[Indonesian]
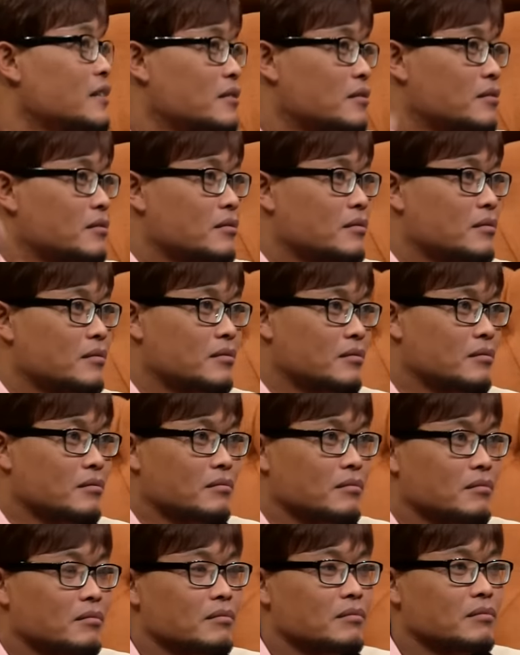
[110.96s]
Iya.
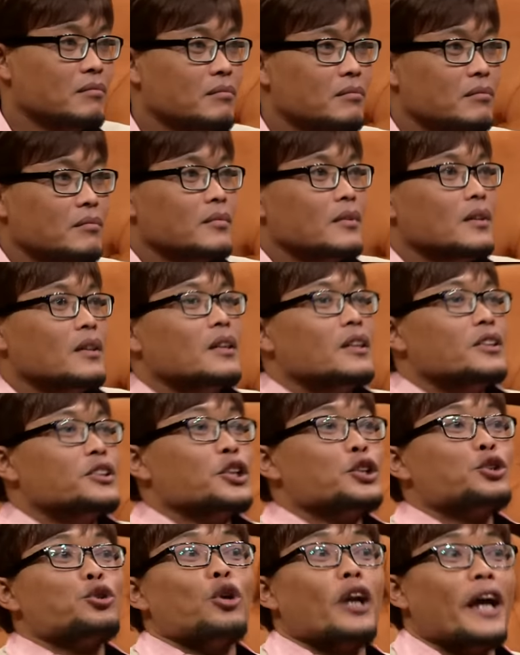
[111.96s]

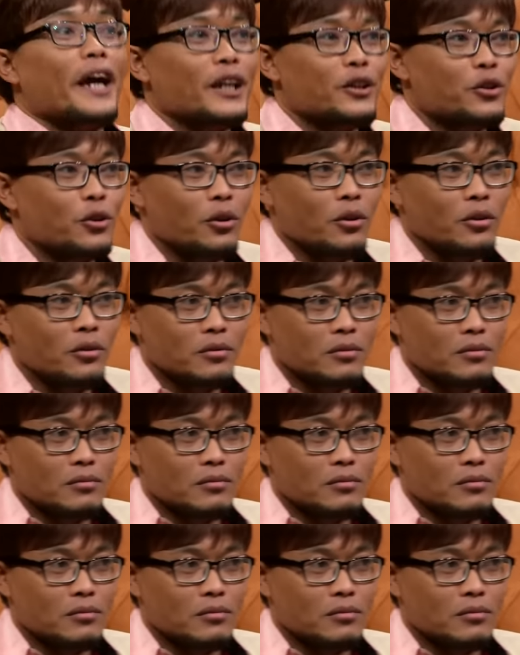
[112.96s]
Si Sule tuh.